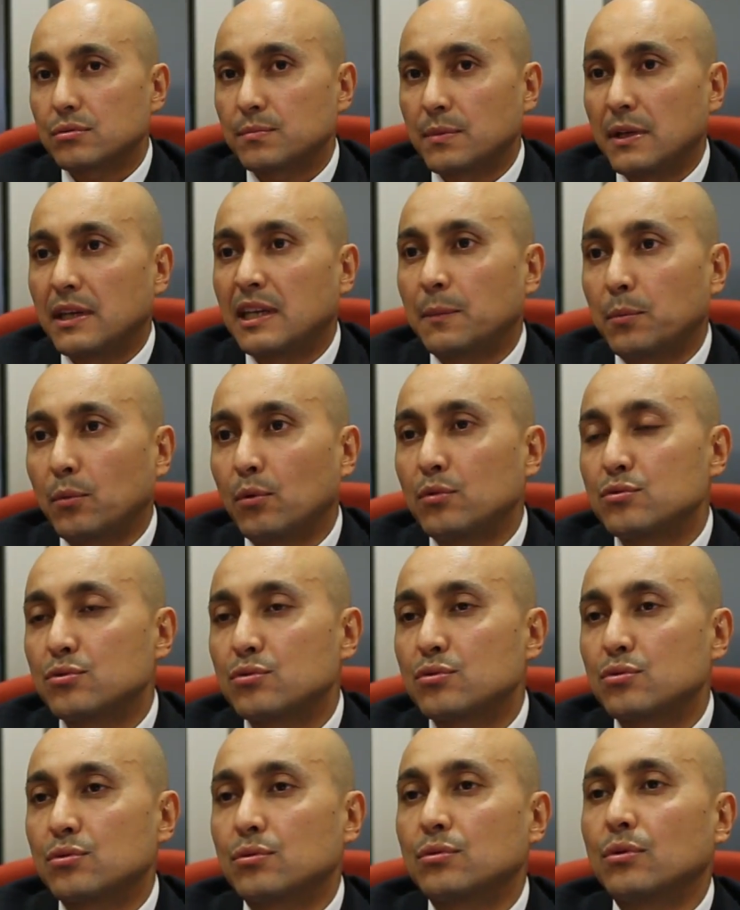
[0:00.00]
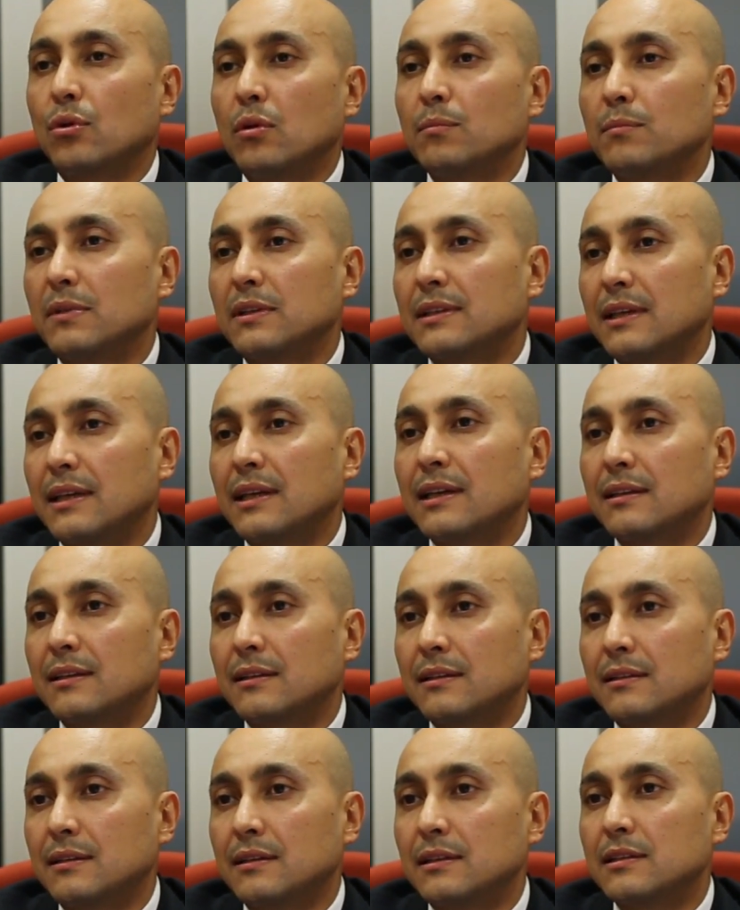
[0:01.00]
bir ekip oyuncusu olmanın
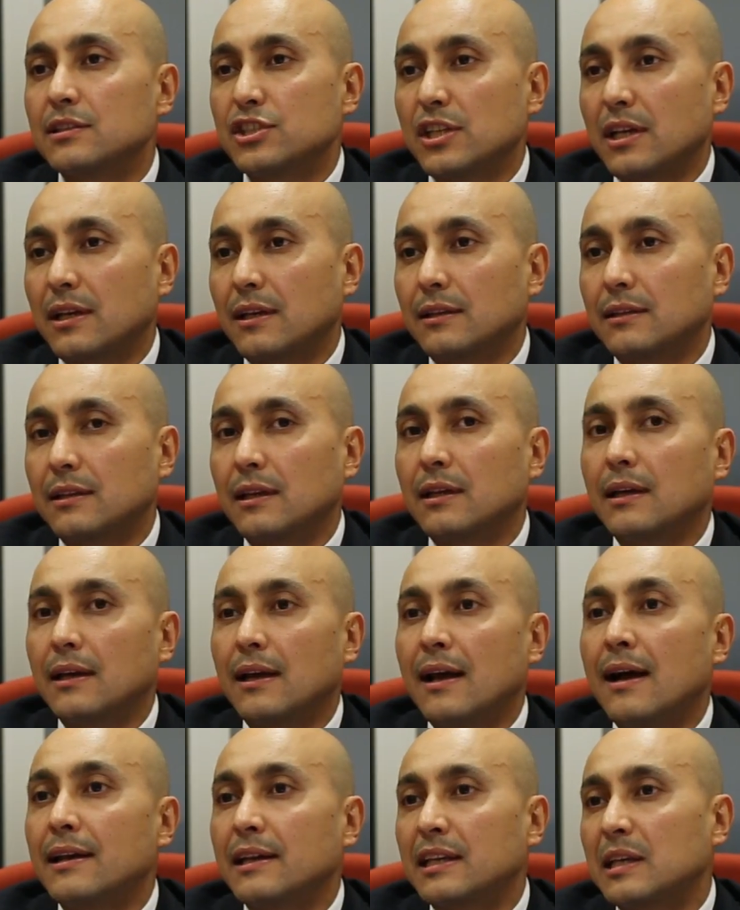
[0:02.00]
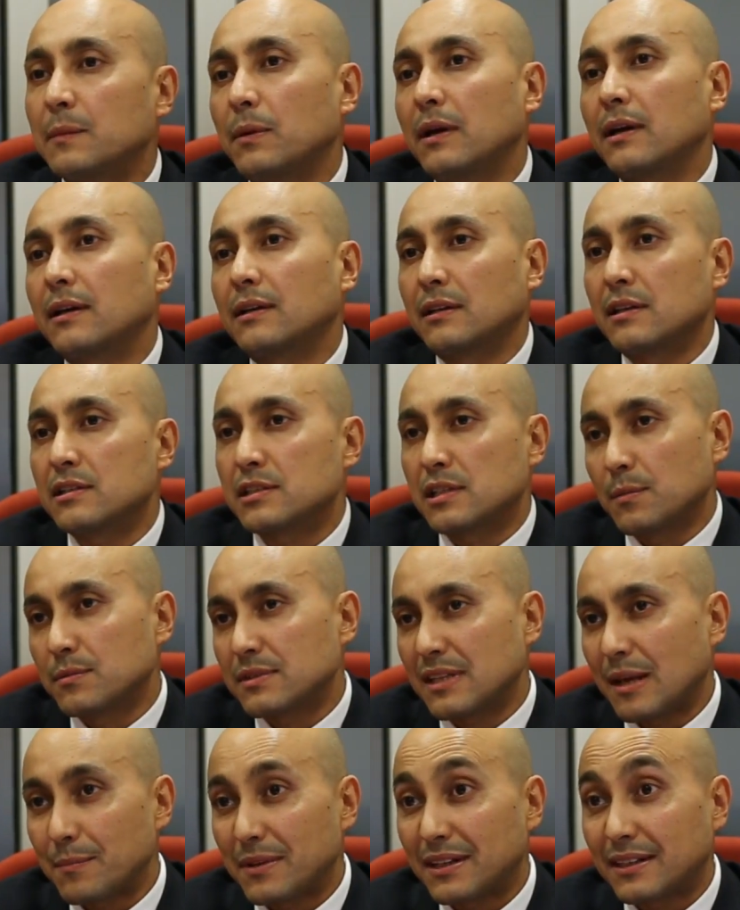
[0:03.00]
gerektirdiği şekilde eğer ekip
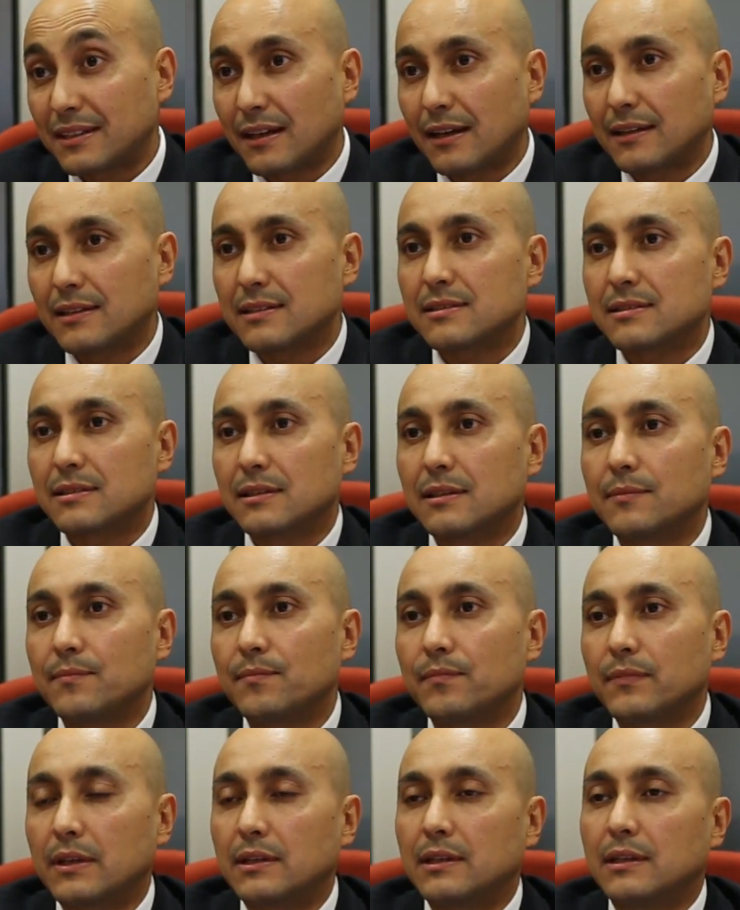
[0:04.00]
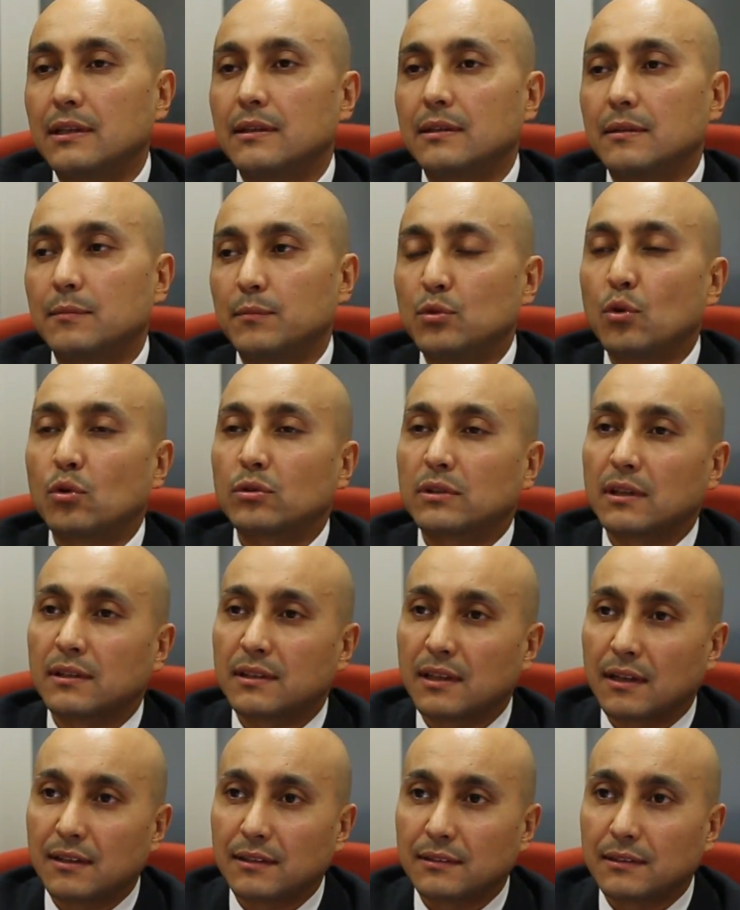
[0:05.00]
arkadaşlarımızdan bir tanesi hani bir noktada
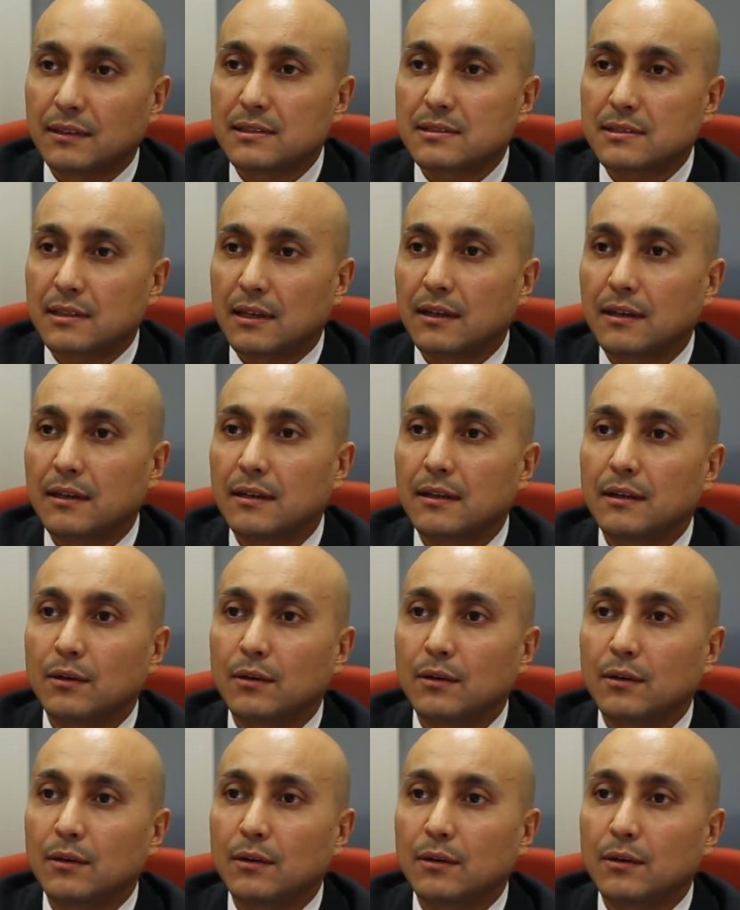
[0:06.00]
takıldıysa,